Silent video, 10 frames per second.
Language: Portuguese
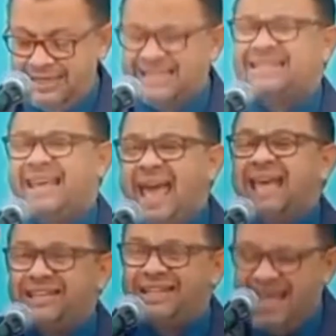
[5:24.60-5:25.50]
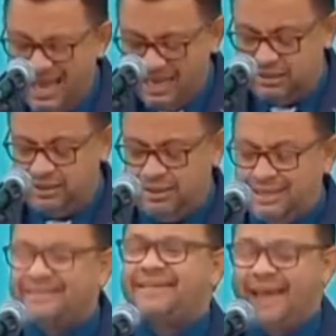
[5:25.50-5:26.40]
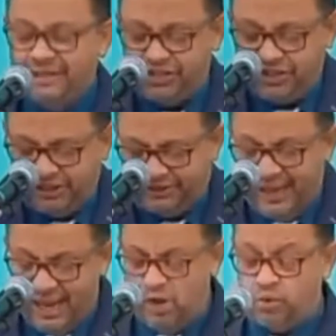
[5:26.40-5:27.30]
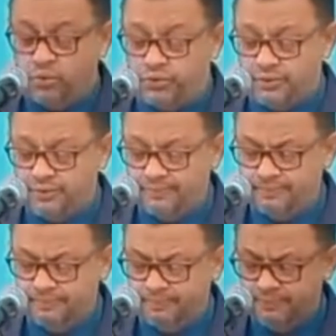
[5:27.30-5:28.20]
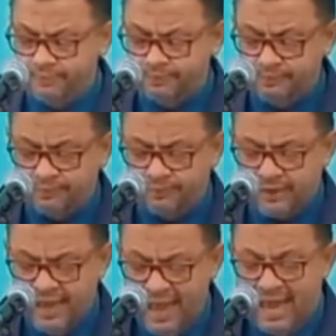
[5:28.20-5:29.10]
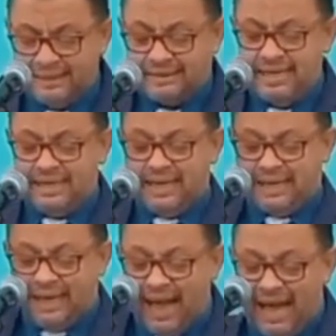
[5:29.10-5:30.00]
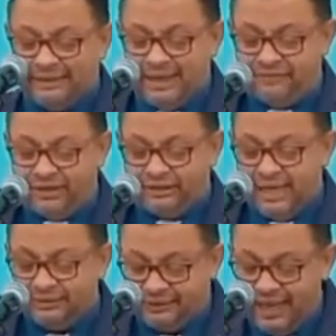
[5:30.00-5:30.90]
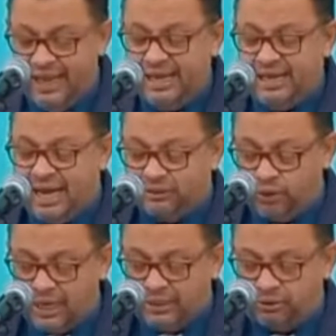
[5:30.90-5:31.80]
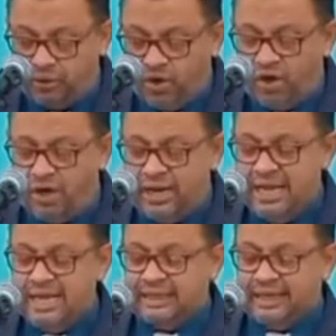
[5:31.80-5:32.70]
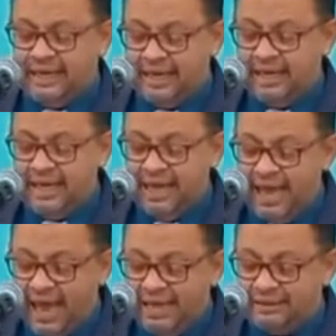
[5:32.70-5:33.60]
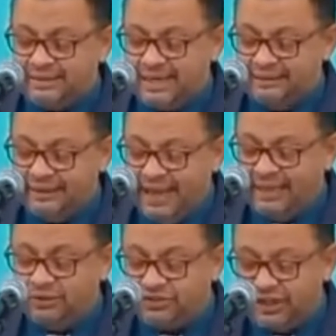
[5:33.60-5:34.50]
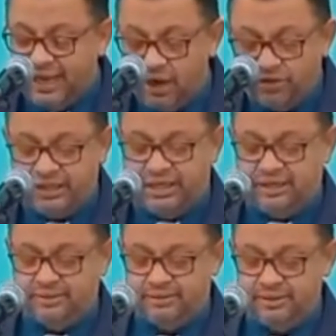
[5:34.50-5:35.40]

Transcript: Sede dele, sede de Deus. É assim que cada verdadeiro adorador que eles anelam se reunir.